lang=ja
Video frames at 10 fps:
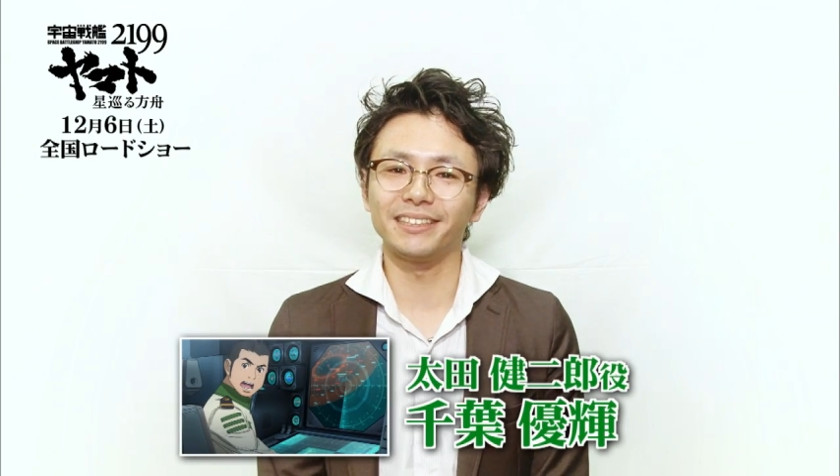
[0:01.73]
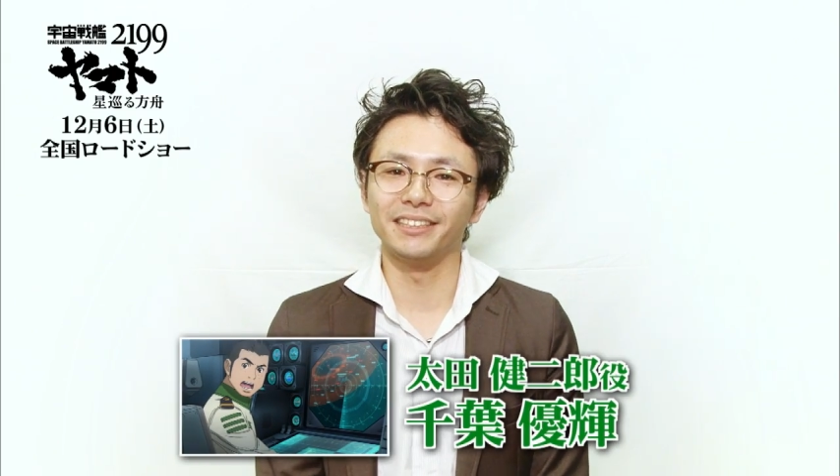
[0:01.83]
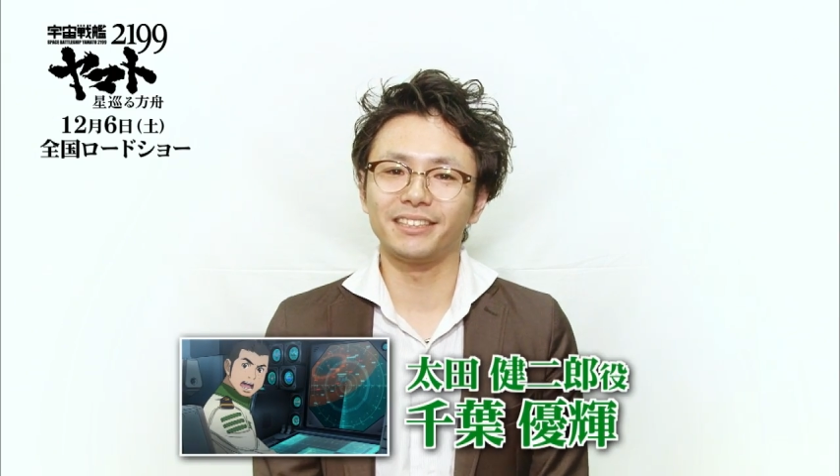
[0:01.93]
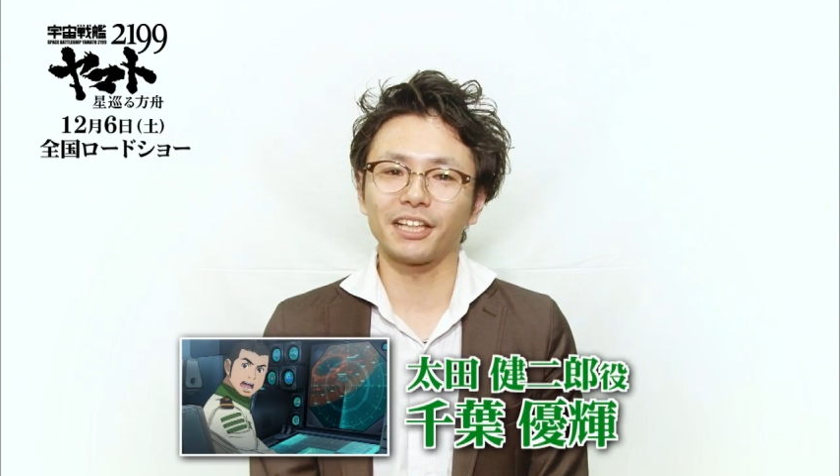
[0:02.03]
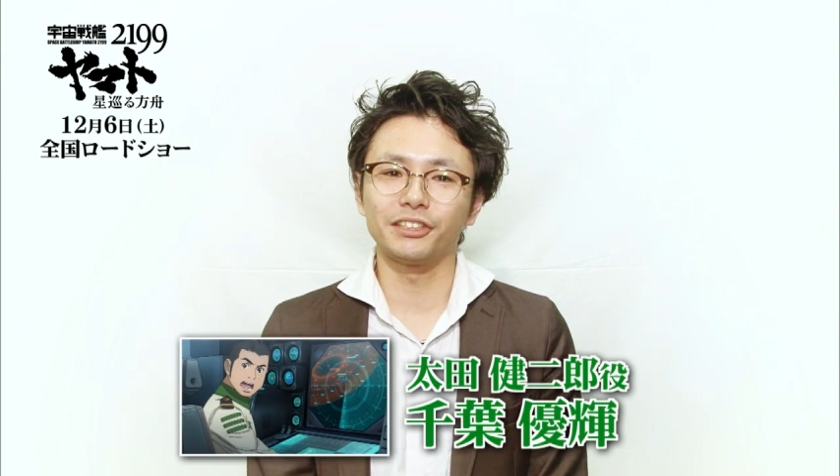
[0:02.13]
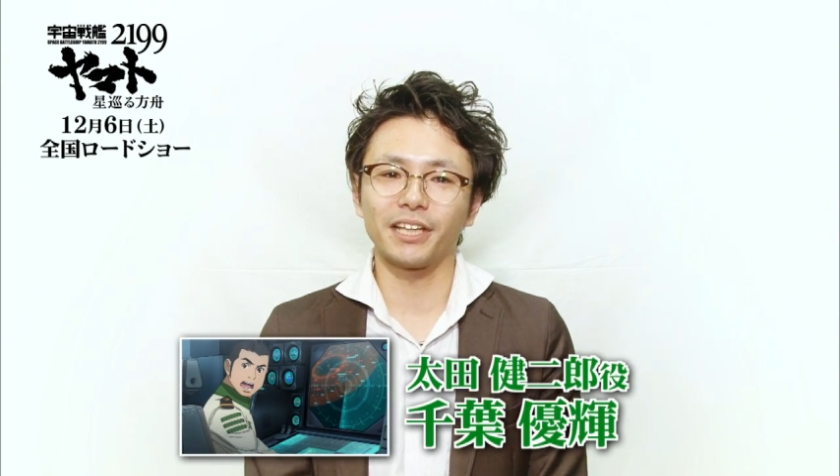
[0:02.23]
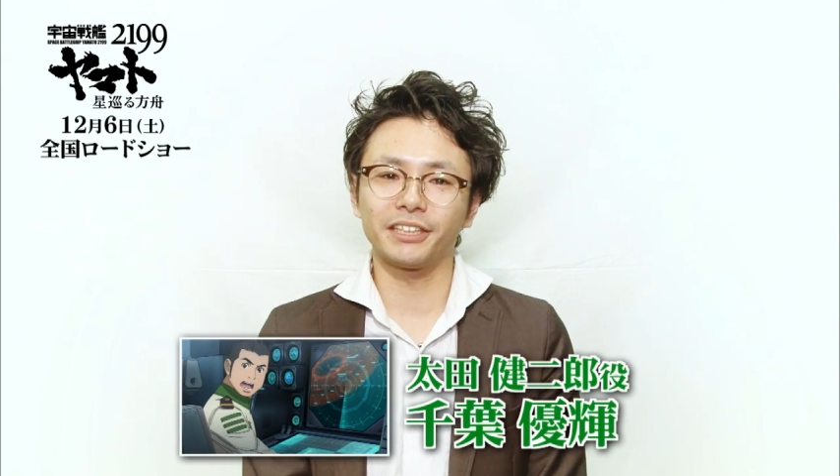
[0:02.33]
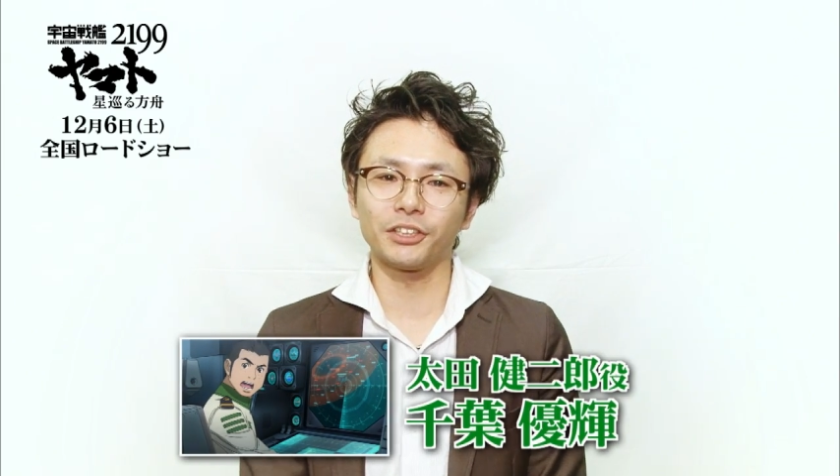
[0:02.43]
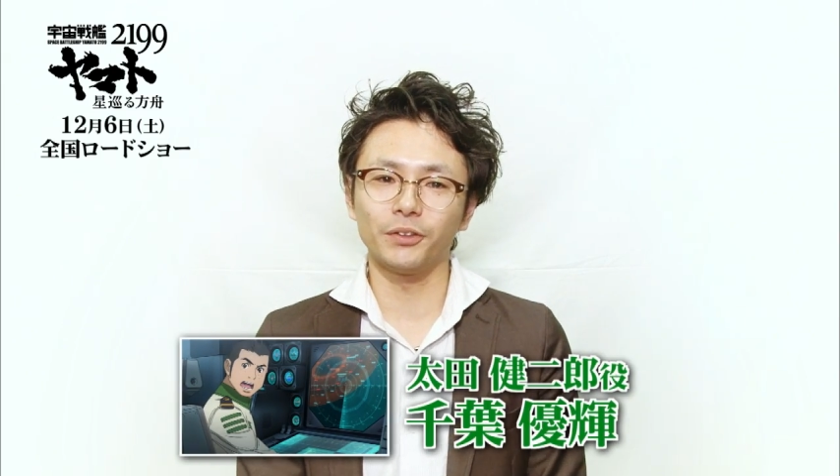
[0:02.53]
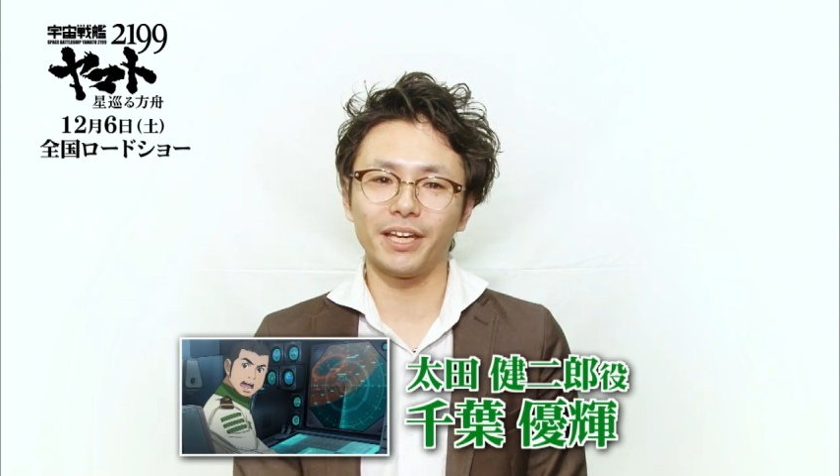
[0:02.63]
新作劇
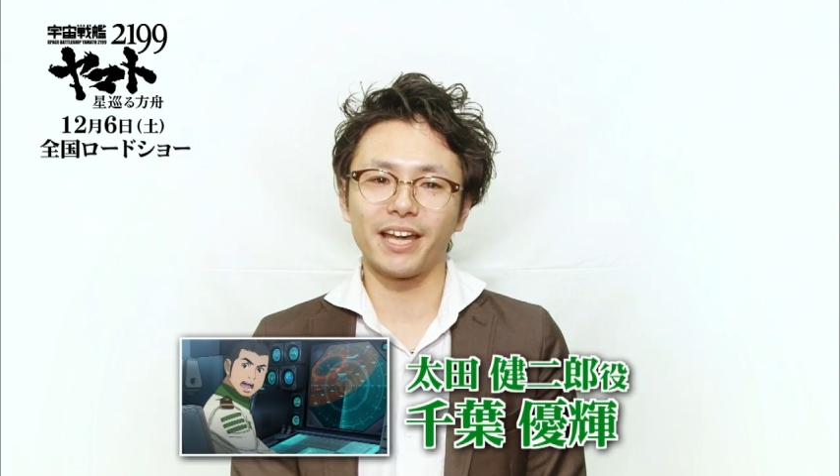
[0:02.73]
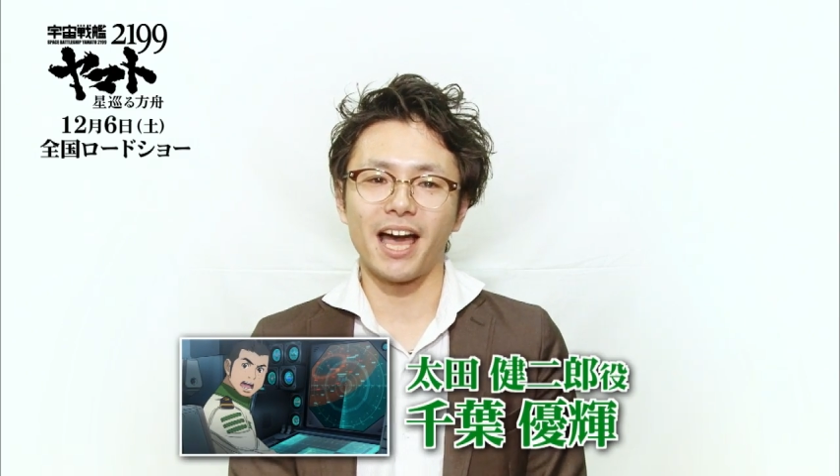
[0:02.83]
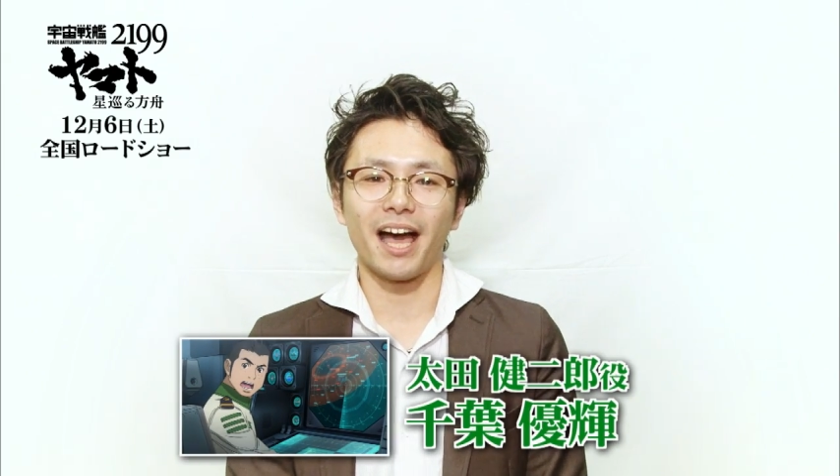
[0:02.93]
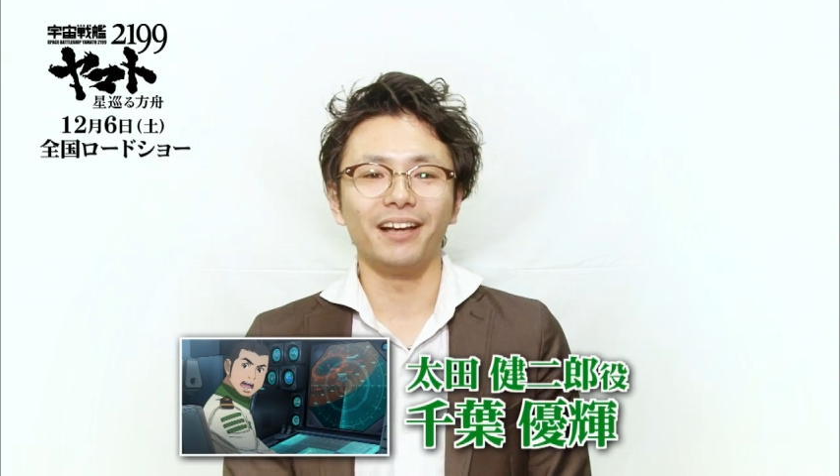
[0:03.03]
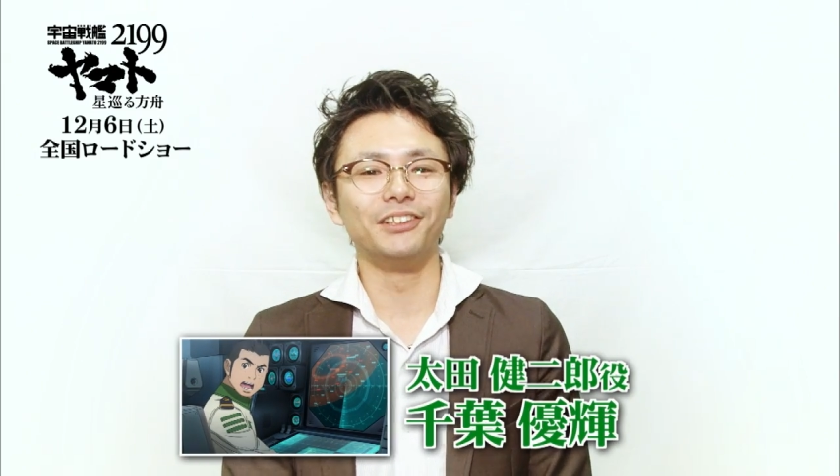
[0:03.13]
場映画「